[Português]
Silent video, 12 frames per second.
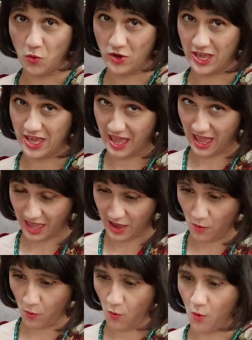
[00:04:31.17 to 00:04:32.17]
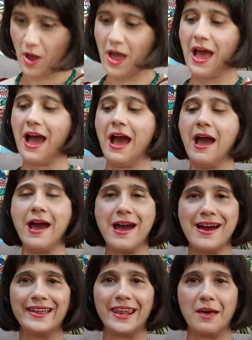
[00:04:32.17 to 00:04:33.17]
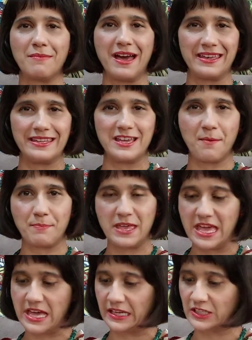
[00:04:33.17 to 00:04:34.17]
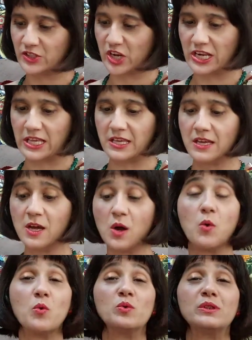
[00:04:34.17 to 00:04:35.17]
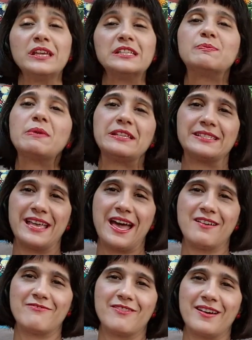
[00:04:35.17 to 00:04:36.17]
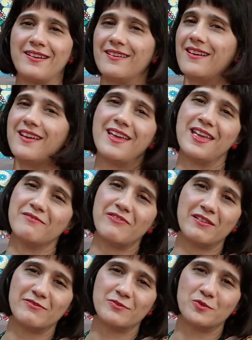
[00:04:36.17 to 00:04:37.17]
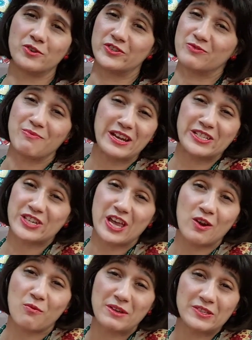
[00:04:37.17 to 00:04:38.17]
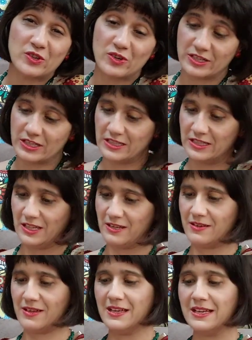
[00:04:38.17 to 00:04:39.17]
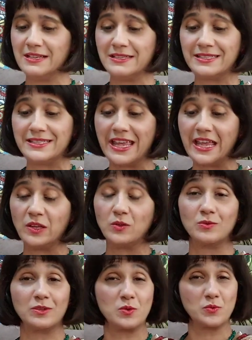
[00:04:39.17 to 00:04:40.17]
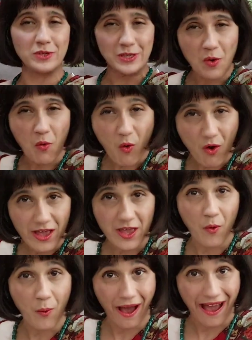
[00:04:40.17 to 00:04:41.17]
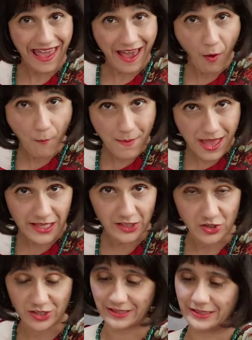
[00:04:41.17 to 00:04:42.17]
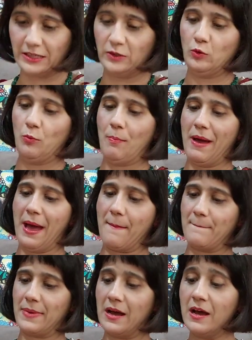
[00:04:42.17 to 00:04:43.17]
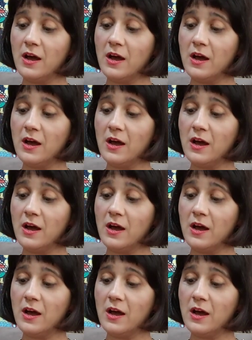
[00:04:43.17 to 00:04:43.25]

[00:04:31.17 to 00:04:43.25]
que eu, Ana Maria Pierangeli, o desprezava em favor de Marcello Mastroianni, sendo que o que ocorreu realmente, Santo Papa,